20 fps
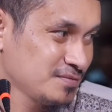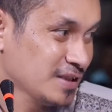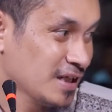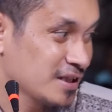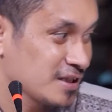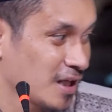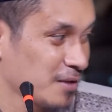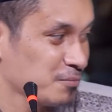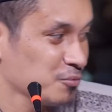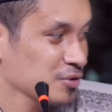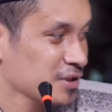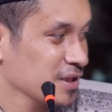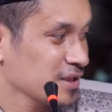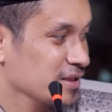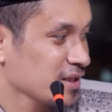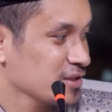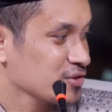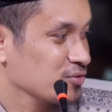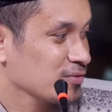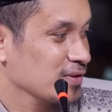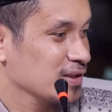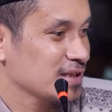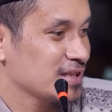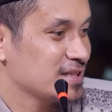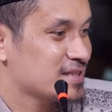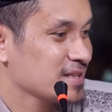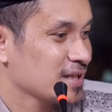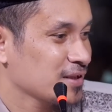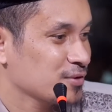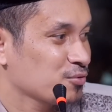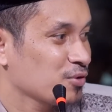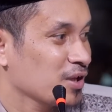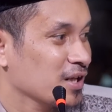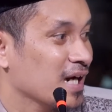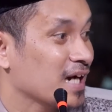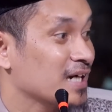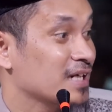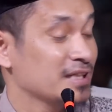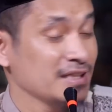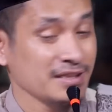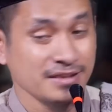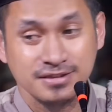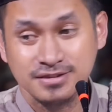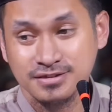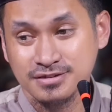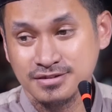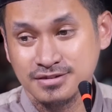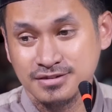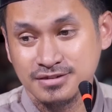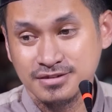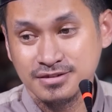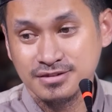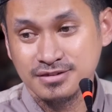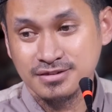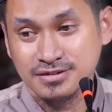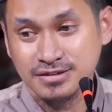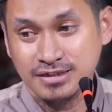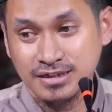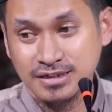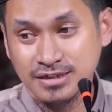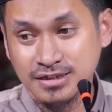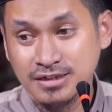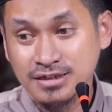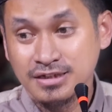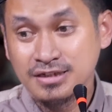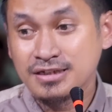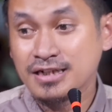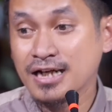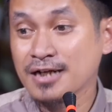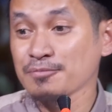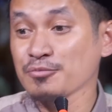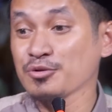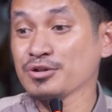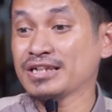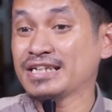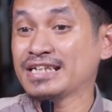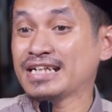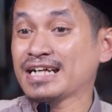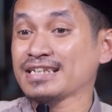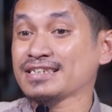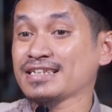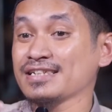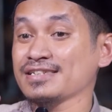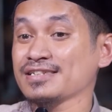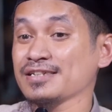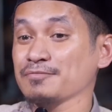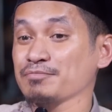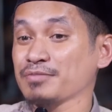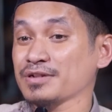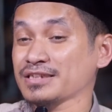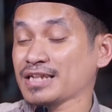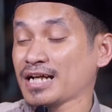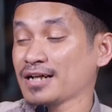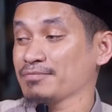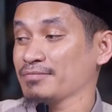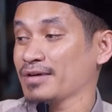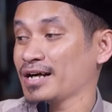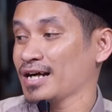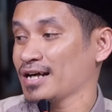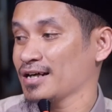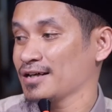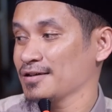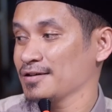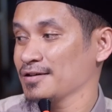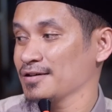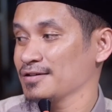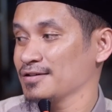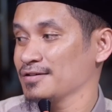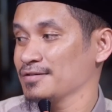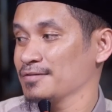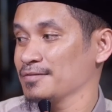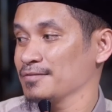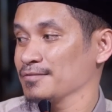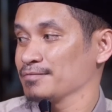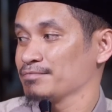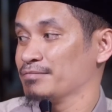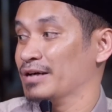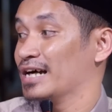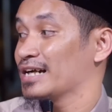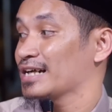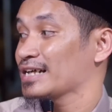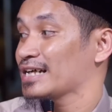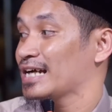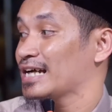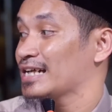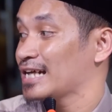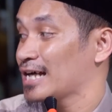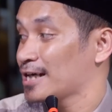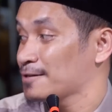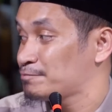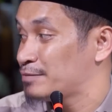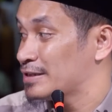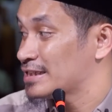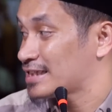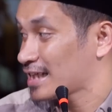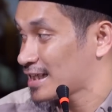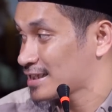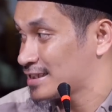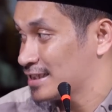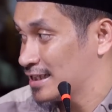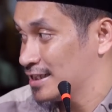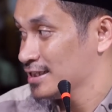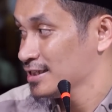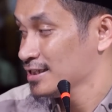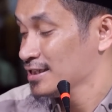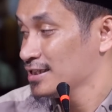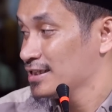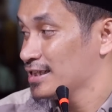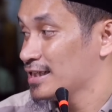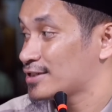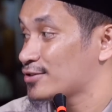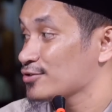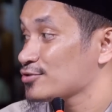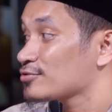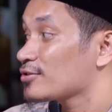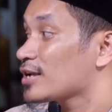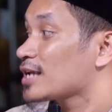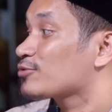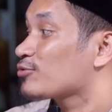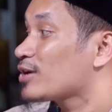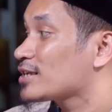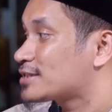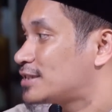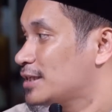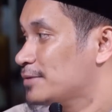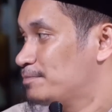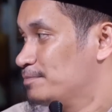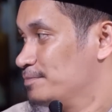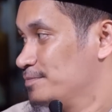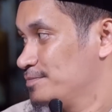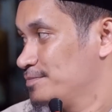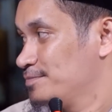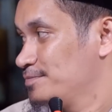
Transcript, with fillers: Dan gak mungkin kan sholat isak dua kali. Gih. Namun niatan yang pertama barengan Nabi tadi itu sholat wajib.